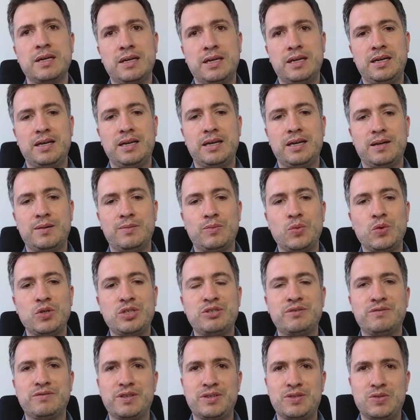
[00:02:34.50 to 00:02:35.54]
é,
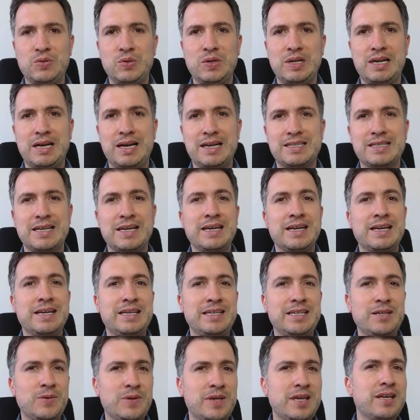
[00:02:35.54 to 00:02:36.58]
motivacionais.
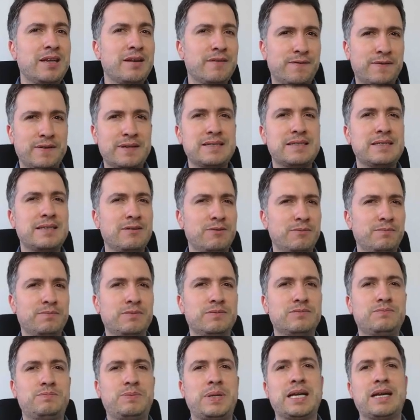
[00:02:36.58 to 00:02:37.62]
E eu queria fazer um,
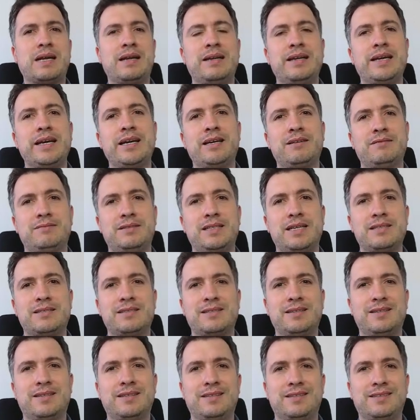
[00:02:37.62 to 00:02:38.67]
um paralelo
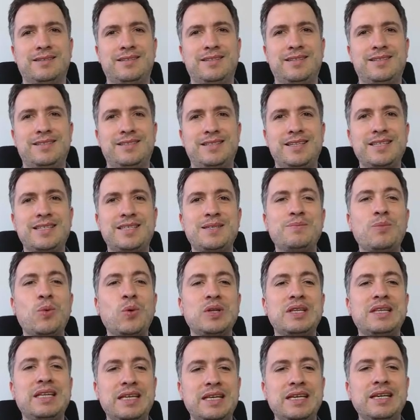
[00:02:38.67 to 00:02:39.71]
dessa, desse, desse
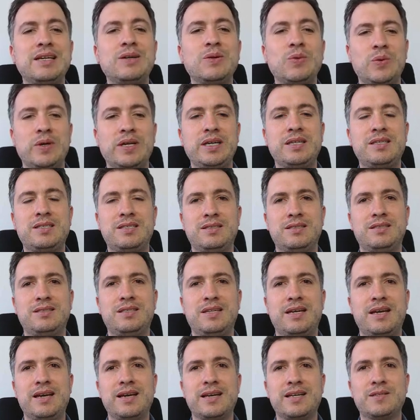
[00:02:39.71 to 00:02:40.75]
modelo modelo aí de,
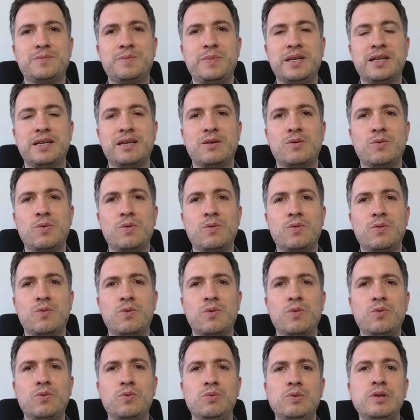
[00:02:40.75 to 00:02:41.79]
de Esberg com,
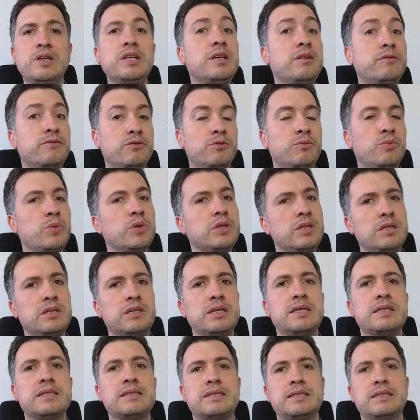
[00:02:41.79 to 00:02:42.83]
com um livro muito
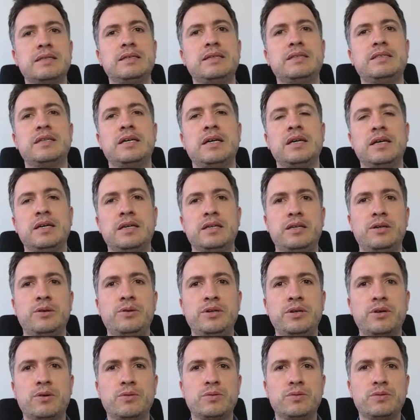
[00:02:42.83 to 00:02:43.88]
interessante que eu
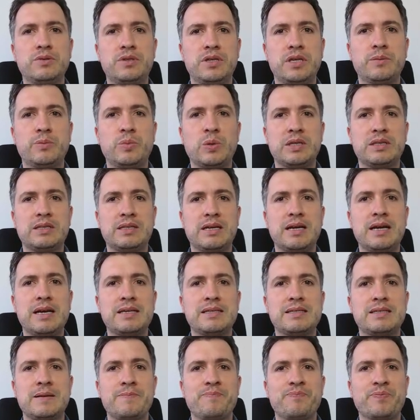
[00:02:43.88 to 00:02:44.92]
li algum tempo
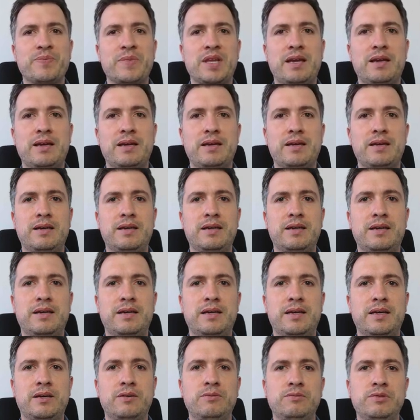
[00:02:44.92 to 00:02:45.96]
atrás.
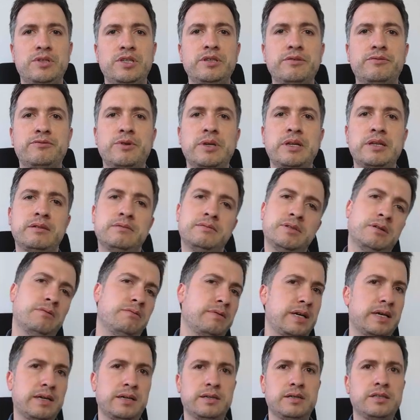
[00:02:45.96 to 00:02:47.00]
É, é, é, um livro, ele
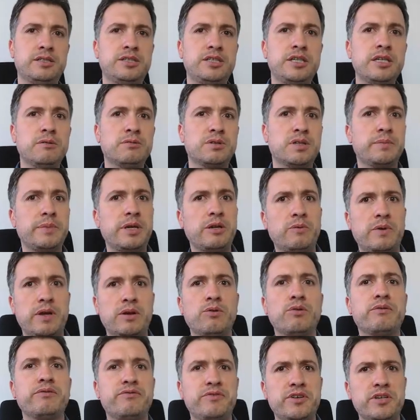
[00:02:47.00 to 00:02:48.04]
não é antigo, também não é
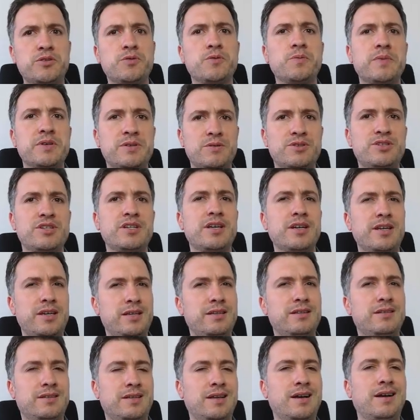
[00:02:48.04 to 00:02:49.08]
novíssimo, mas eu diria que
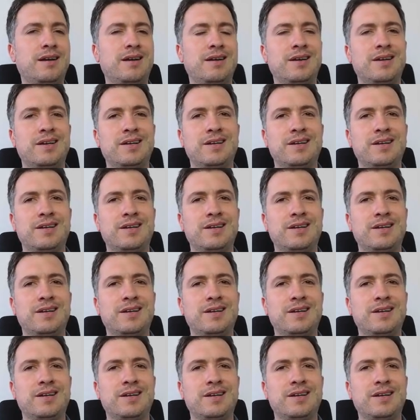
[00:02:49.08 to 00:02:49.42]
ele está